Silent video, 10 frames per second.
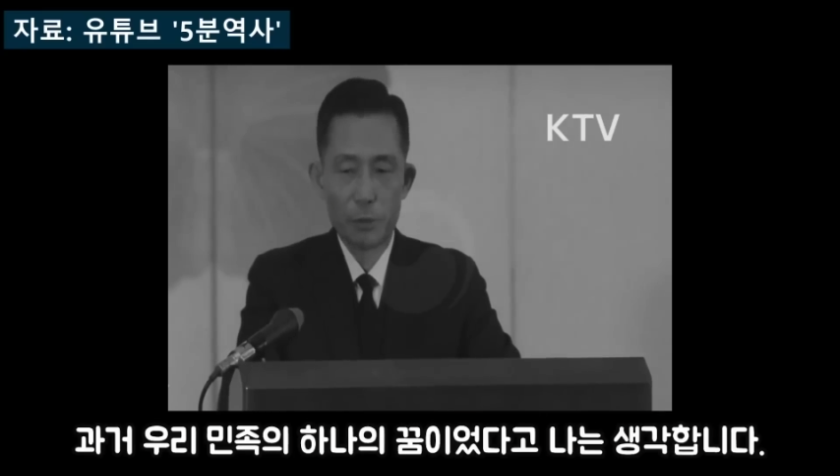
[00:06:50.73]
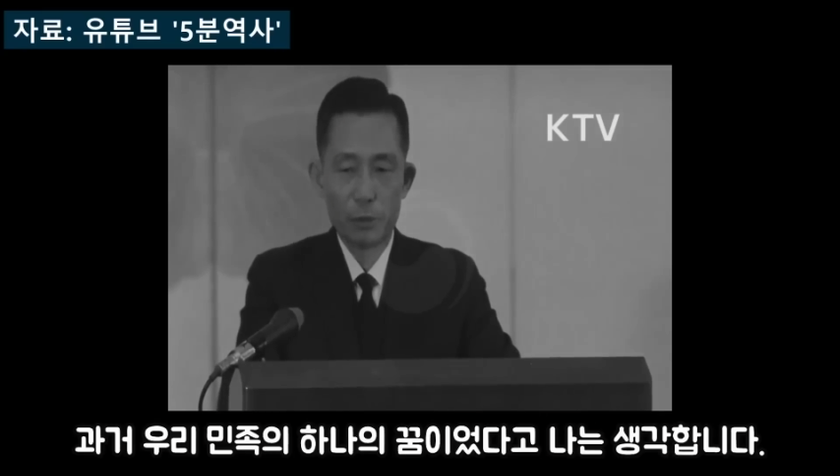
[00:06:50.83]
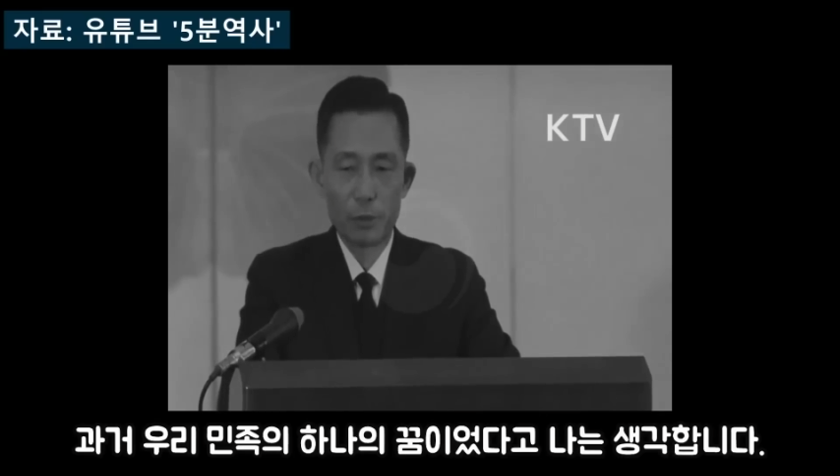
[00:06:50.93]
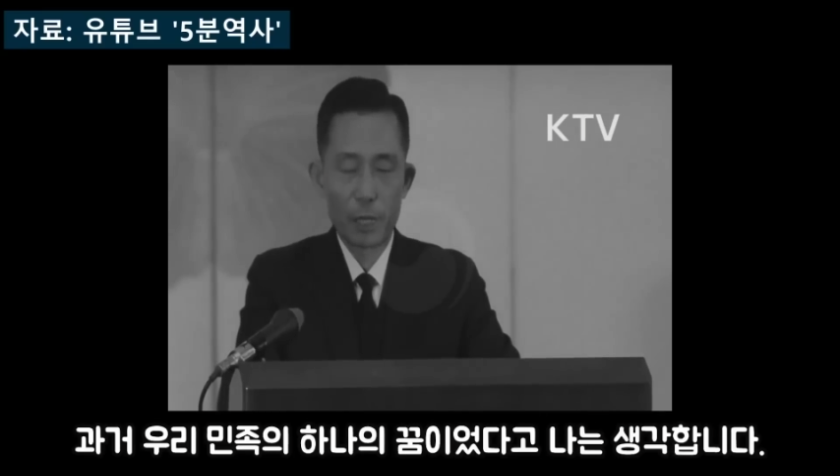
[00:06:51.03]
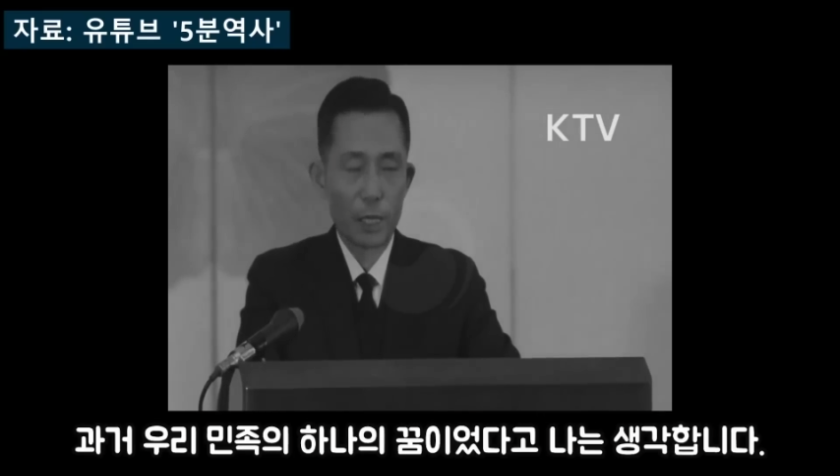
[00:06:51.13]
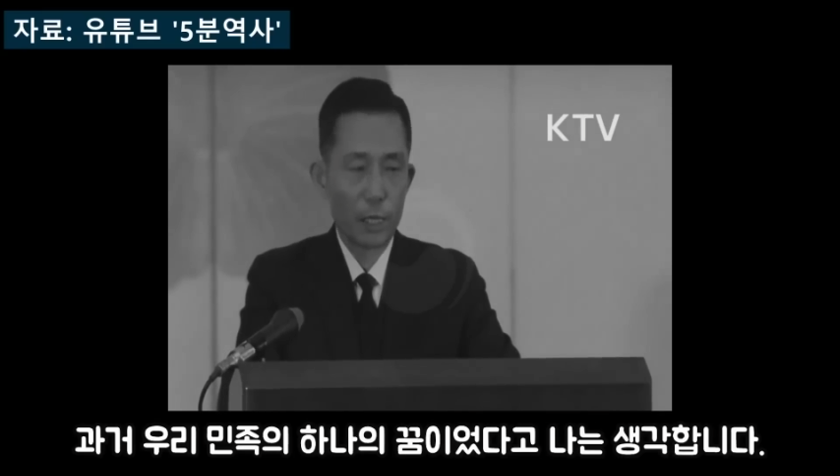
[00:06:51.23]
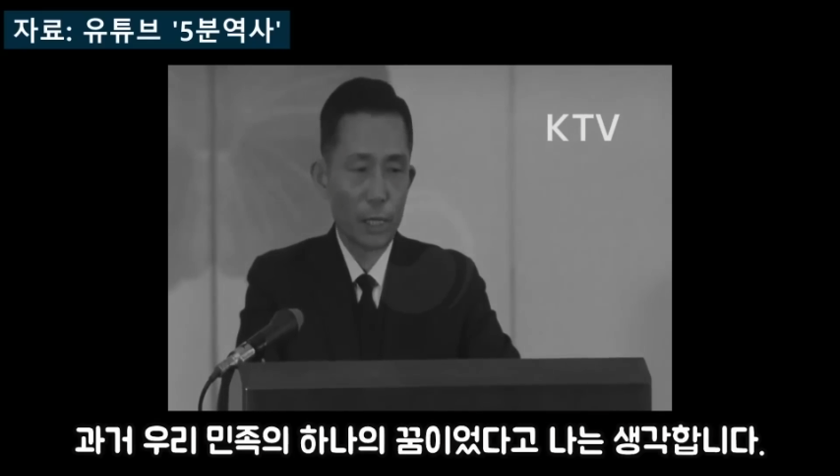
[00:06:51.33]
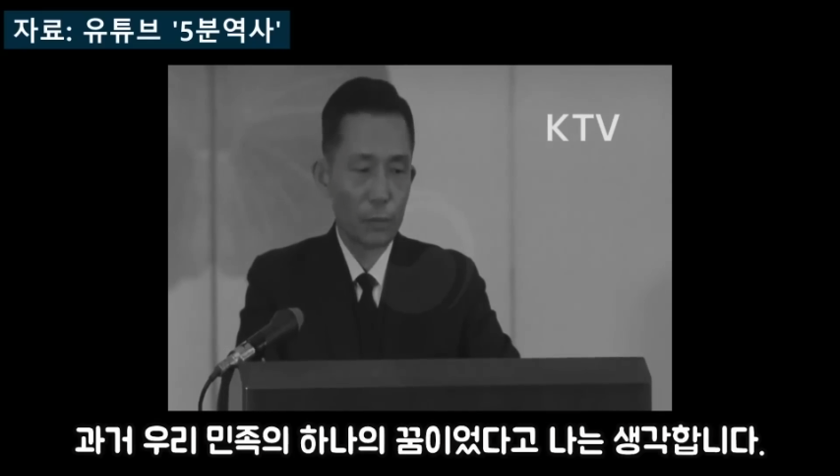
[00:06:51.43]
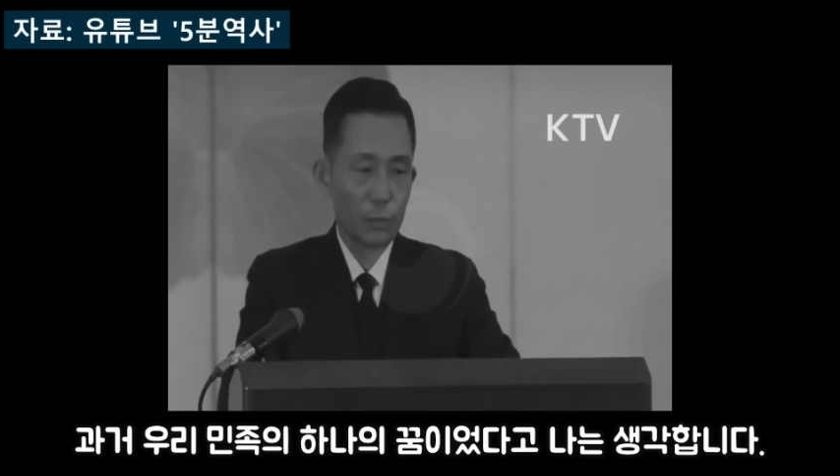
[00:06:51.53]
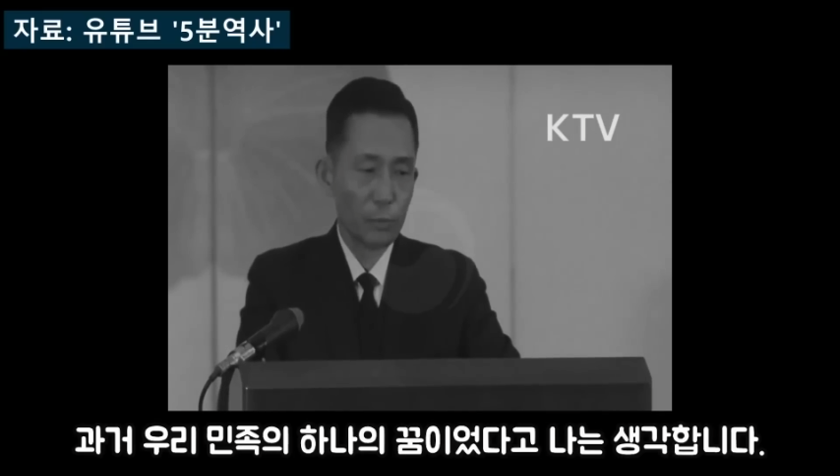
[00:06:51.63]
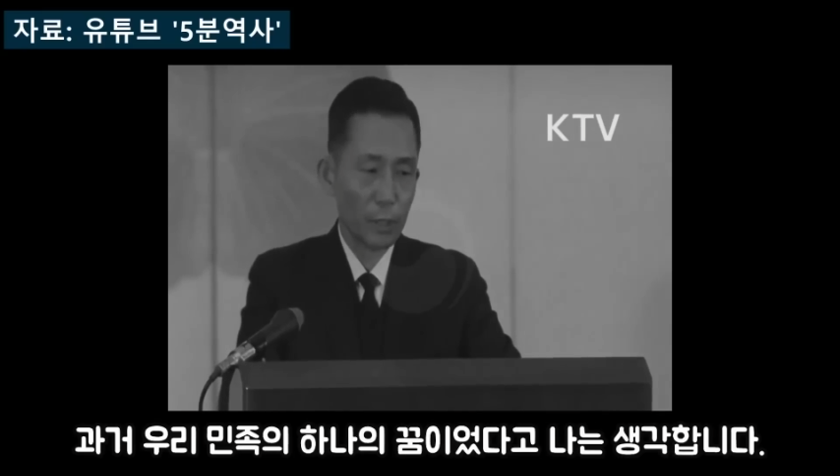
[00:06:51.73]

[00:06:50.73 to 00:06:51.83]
우리 민족의 하나의